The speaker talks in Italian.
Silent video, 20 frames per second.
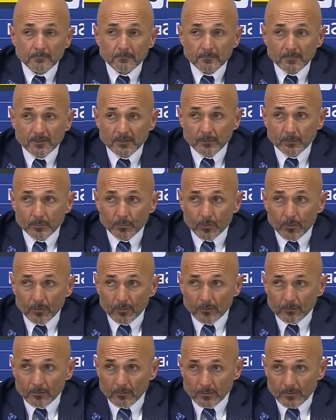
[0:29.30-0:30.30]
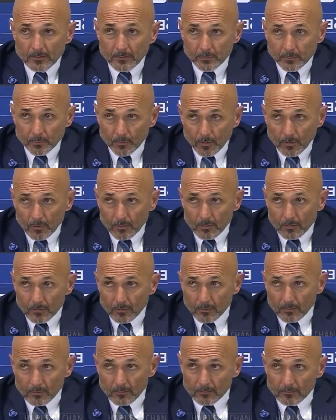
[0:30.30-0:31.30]
Si può, si
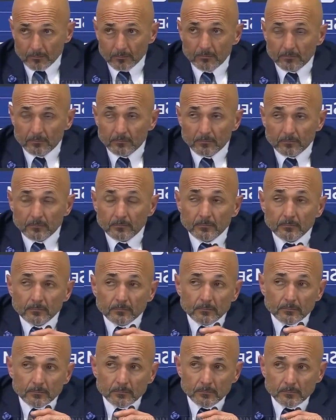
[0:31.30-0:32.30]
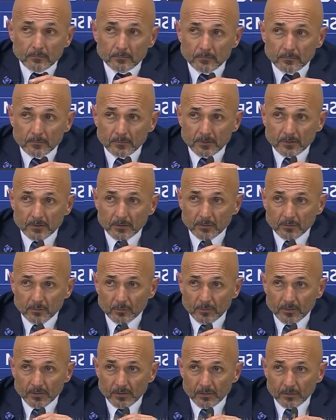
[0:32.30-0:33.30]
può. Secondo
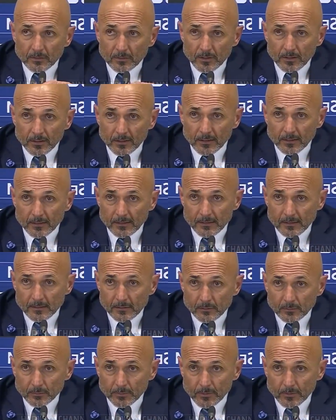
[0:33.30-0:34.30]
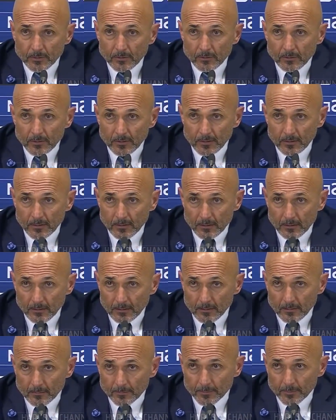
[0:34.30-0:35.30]
me si corre dei rischi
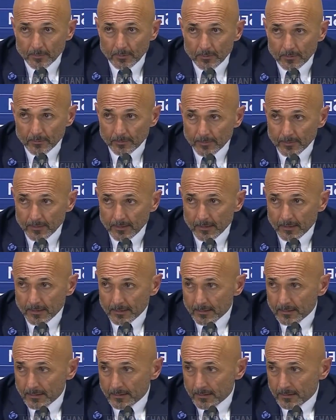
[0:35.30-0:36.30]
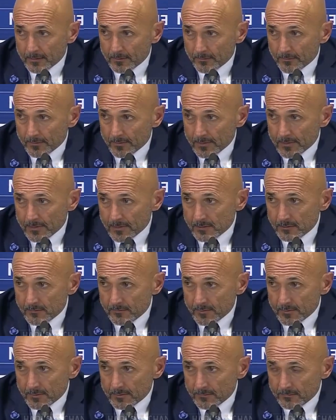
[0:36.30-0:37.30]
superiori poi per la linea
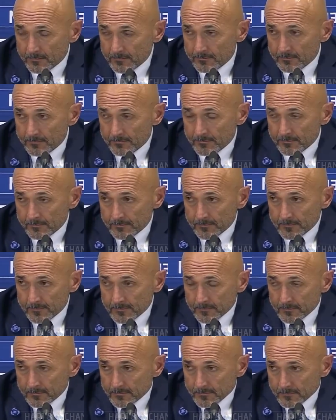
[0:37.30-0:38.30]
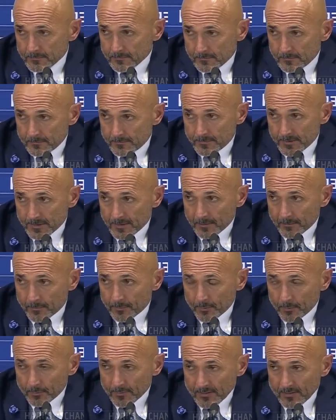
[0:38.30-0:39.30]
difensiva, perché
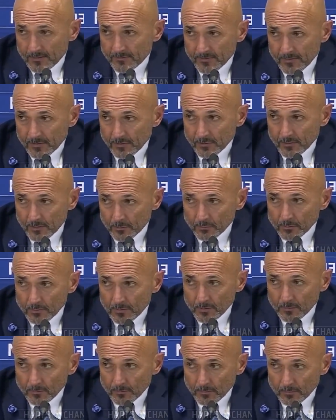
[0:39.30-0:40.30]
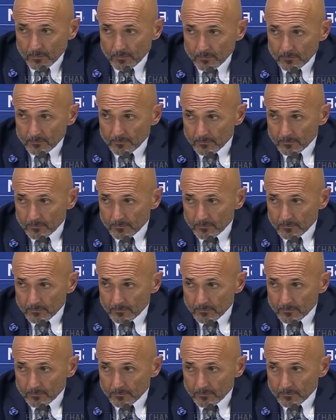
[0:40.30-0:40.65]
poi come si è visto da ultimo